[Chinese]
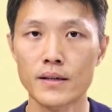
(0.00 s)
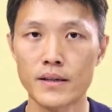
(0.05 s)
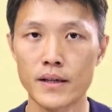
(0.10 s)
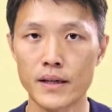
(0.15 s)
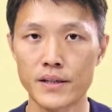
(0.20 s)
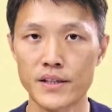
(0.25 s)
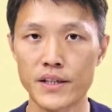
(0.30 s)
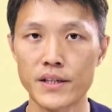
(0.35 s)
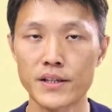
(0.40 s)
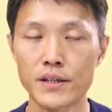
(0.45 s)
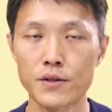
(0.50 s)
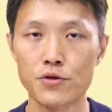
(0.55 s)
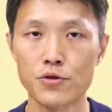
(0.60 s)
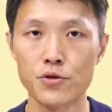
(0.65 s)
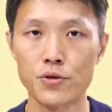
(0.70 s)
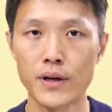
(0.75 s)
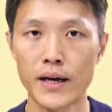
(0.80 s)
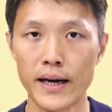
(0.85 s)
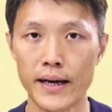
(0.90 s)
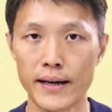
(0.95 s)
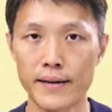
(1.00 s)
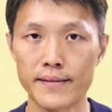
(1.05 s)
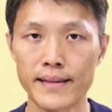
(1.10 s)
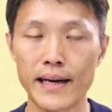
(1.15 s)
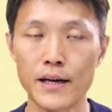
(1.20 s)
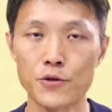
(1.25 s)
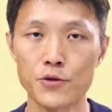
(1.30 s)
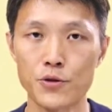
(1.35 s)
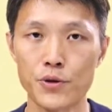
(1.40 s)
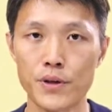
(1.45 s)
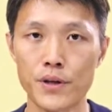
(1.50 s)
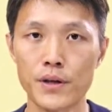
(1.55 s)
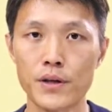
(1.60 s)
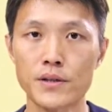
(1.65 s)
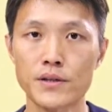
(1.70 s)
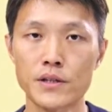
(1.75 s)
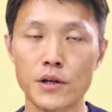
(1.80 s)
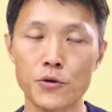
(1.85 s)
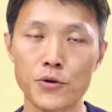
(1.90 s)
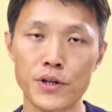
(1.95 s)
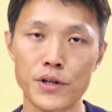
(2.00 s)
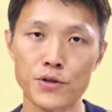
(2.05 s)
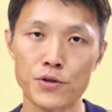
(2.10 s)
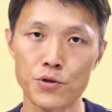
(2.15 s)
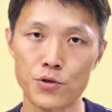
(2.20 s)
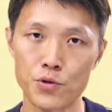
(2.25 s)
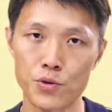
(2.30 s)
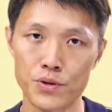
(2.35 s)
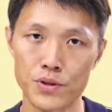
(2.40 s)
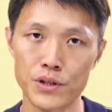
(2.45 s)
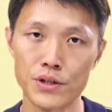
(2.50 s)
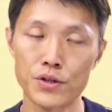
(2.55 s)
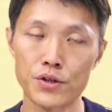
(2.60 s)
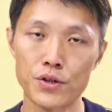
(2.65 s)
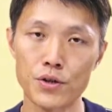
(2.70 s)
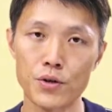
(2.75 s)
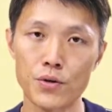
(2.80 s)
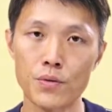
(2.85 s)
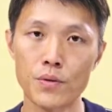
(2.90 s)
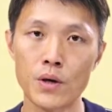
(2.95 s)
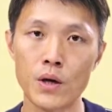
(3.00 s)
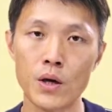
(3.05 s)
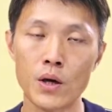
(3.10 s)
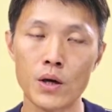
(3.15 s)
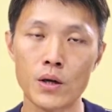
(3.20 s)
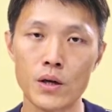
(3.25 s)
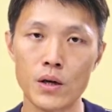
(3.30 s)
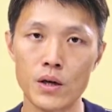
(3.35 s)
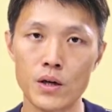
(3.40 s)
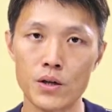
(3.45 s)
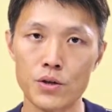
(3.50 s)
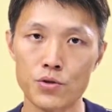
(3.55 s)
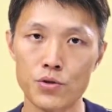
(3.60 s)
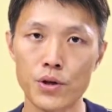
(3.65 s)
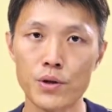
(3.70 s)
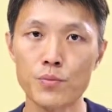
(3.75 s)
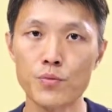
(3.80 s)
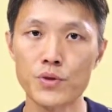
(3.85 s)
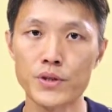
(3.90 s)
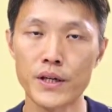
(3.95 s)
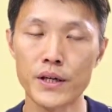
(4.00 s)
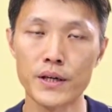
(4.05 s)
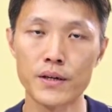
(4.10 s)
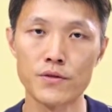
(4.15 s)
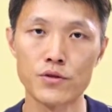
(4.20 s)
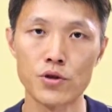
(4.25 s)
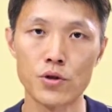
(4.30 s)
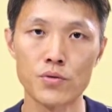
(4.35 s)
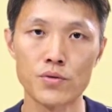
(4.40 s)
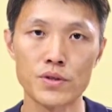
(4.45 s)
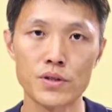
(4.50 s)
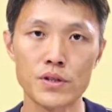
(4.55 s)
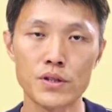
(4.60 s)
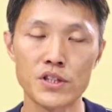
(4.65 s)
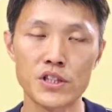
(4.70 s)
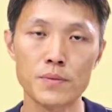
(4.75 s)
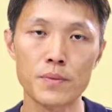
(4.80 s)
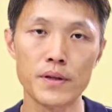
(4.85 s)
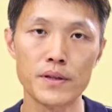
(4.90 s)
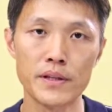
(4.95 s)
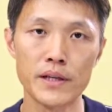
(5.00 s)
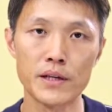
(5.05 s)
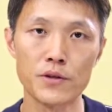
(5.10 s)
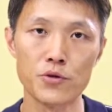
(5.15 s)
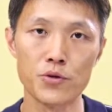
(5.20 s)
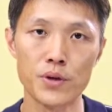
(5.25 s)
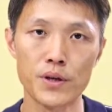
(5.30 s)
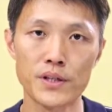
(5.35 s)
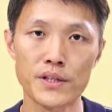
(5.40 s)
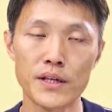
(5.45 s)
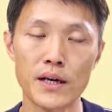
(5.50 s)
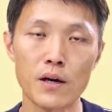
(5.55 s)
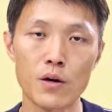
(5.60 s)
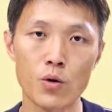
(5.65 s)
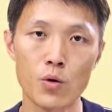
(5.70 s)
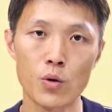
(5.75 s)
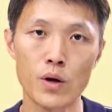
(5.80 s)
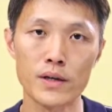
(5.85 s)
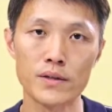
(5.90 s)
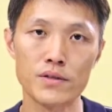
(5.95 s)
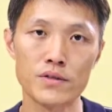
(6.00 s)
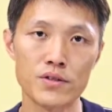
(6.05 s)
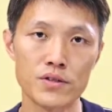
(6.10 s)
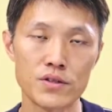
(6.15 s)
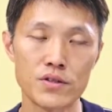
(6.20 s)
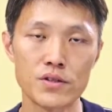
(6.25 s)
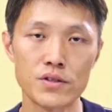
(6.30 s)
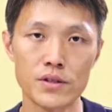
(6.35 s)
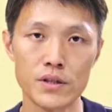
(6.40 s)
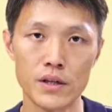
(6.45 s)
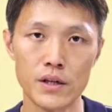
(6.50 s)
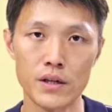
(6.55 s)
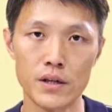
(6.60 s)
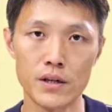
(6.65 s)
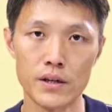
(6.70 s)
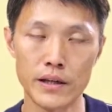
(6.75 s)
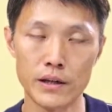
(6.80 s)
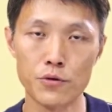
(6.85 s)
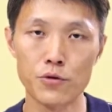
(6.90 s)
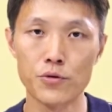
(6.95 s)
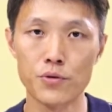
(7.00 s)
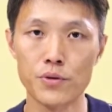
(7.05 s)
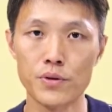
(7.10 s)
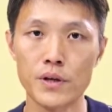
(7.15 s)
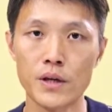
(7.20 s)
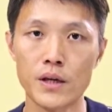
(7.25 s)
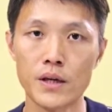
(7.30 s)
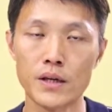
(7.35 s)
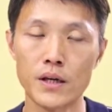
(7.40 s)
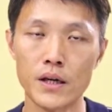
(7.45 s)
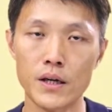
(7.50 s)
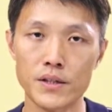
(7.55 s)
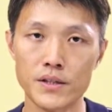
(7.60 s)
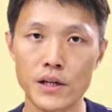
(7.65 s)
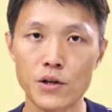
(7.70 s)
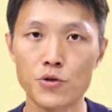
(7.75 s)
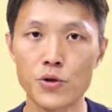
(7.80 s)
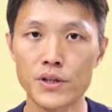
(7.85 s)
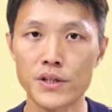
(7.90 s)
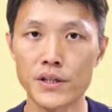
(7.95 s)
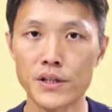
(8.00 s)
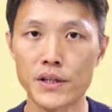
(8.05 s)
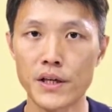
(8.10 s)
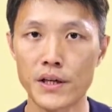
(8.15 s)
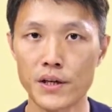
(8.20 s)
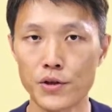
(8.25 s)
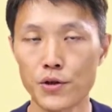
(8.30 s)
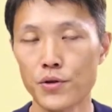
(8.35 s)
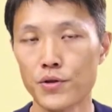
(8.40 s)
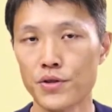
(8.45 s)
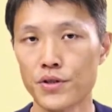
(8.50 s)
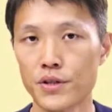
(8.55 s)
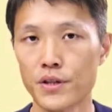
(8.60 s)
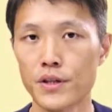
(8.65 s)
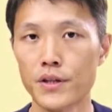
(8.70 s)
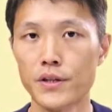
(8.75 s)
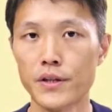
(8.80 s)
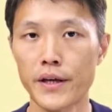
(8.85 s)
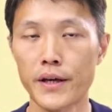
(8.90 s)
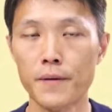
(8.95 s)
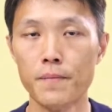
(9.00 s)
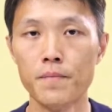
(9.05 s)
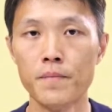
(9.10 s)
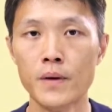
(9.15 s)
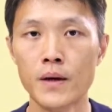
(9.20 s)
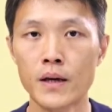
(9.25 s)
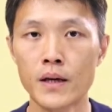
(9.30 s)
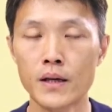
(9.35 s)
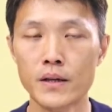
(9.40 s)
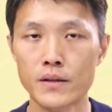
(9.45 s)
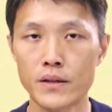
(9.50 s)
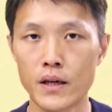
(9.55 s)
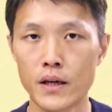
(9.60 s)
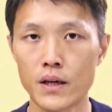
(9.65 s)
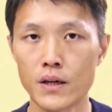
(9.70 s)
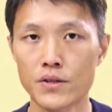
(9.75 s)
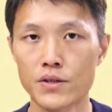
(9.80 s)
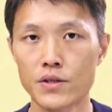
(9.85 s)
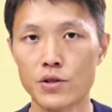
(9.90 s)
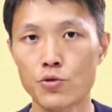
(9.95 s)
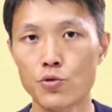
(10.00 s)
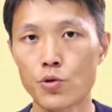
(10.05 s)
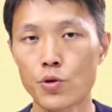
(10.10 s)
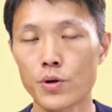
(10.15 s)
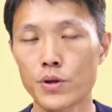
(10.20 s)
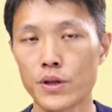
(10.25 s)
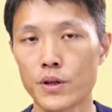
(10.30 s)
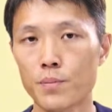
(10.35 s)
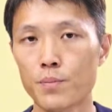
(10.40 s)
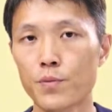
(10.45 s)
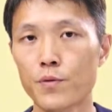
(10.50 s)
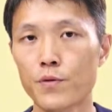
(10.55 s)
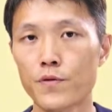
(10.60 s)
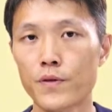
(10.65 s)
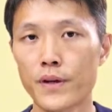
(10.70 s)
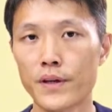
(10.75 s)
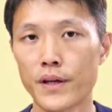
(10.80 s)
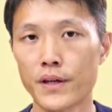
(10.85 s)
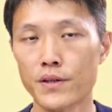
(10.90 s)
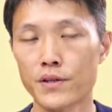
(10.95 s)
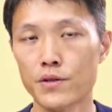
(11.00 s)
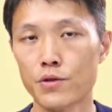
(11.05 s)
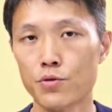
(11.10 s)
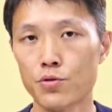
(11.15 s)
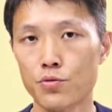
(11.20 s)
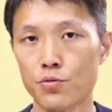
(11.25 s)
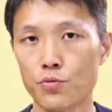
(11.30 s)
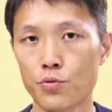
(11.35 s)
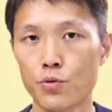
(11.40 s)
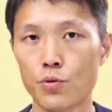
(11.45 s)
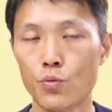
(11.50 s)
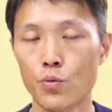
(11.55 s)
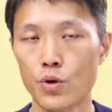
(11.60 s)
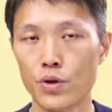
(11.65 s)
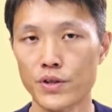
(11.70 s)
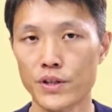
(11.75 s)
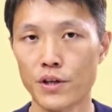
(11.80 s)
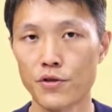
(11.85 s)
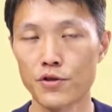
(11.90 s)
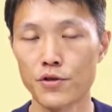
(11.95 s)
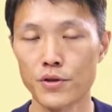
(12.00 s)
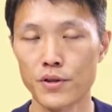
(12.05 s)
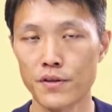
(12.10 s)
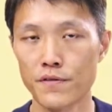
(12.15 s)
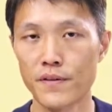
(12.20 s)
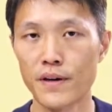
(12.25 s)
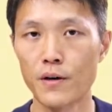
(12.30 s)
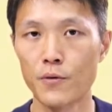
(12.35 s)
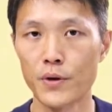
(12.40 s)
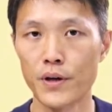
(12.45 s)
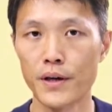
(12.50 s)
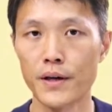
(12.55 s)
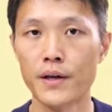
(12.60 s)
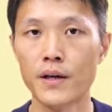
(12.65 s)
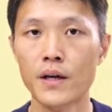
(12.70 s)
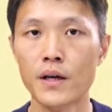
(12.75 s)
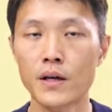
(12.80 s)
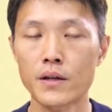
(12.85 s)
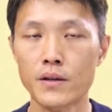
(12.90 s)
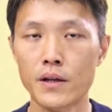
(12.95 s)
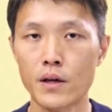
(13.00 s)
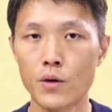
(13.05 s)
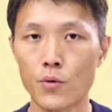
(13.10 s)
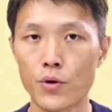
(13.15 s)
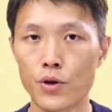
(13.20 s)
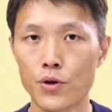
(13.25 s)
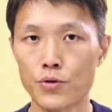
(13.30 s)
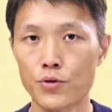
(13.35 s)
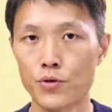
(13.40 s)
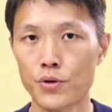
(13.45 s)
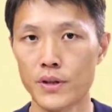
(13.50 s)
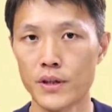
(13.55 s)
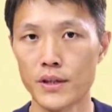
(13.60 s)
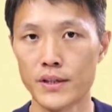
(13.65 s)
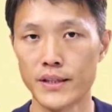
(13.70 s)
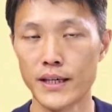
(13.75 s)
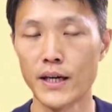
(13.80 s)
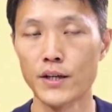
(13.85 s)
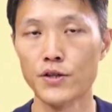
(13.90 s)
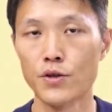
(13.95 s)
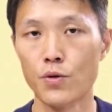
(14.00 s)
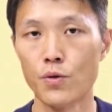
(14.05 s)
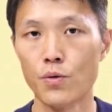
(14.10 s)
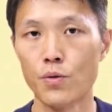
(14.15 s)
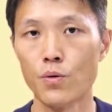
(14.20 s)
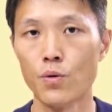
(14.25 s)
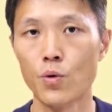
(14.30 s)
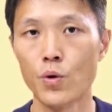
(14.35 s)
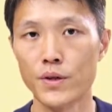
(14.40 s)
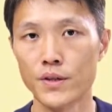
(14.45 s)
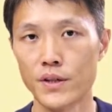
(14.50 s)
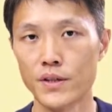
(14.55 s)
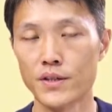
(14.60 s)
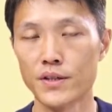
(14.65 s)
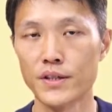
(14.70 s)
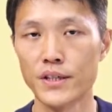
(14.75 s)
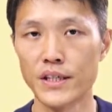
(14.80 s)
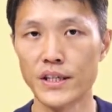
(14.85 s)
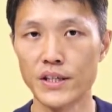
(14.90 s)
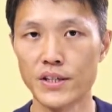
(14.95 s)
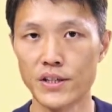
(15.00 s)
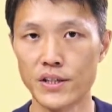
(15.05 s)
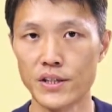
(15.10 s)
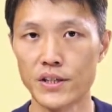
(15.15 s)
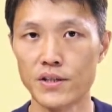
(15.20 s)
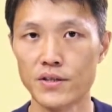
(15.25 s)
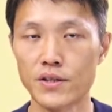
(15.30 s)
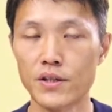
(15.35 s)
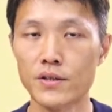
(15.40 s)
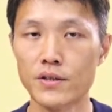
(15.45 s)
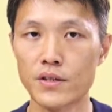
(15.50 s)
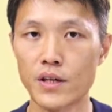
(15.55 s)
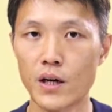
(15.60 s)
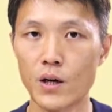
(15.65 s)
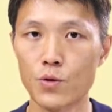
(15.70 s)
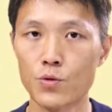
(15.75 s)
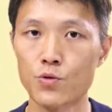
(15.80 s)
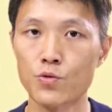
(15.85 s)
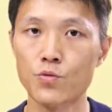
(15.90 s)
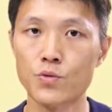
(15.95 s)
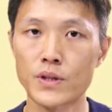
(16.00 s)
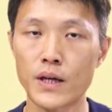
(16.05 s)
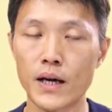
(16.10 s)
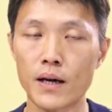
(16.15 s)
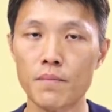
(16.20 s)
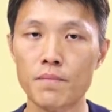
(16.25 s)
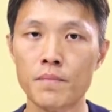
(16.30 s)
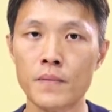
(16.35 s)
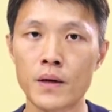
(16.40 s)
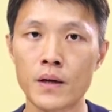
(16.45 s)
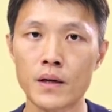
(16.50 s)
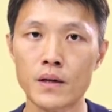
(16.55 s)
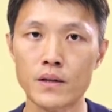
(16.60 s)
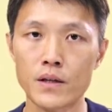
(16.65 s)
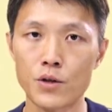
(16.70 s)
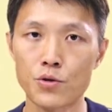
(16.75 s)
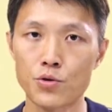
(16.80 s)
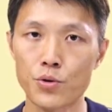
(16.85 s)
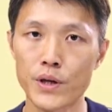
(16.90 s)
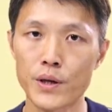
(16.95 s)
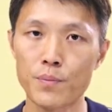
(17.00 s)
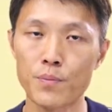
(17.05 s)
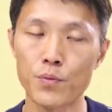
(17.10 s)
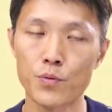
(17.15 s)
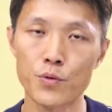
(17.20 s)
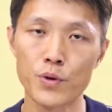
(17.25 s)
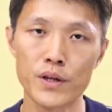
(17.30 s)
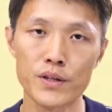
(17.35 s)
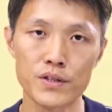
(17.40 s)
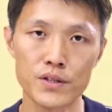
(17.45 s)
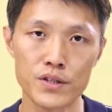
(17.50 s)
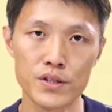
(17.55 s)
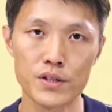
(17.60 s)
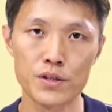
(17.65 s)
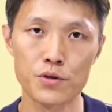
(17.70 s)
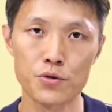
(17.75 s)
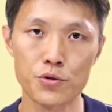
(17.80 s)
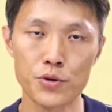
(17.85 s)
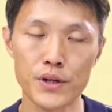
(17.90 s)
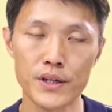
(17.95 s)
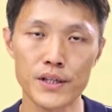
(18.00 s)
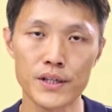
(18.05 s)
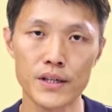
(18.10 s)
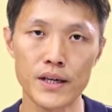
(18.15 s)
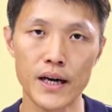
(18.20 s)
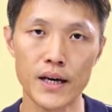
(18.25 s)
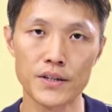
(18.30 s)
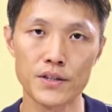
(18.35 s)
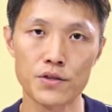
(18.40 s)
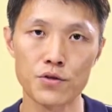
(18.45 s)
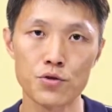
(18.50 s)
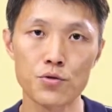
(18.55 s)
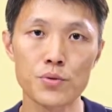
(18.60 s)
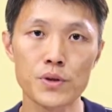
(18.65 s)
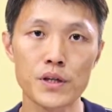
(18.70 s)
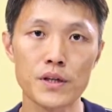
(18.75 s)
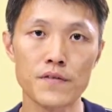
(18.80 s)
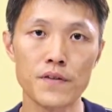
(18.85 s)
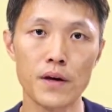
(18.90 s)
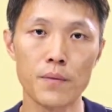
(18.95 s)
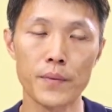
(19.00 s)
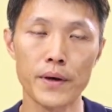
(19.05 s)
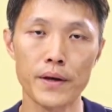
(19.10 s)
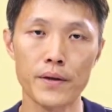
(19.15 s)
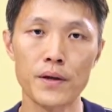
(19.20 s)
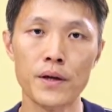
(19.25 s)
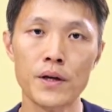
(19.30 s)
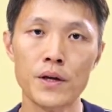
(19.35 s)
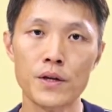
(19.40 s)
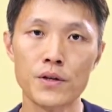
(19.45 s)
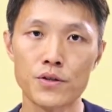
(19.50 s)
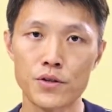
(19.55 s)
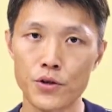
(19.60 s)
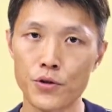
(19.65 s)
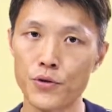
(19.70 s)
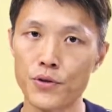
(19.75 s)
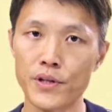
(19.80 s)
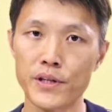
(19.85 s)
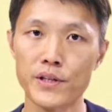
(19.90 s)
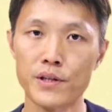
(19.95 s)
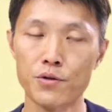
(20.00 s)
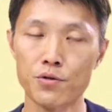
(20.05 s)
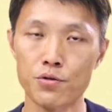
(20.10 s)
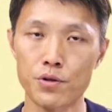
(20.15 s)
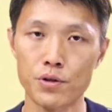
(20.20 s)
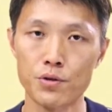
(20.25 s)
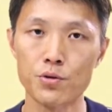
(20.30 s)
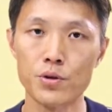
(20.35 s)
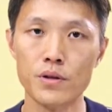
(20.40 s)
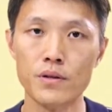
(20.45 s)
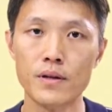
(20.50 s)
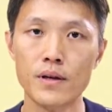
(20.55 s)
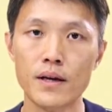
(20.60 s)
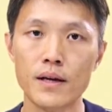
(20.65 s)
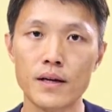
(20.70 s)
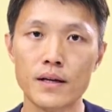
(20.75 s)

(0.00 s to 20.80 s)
那接着去海洋大学教育研究所进修，呃，所以目前从事基本电学相关知识的领域，呃，教学经验也有十二年。那实作的部分也是属于我教授的范围。那我有取得甲种或者是乙级的证照数张。那所以不论是学科还是术科方面，都有一定的水准。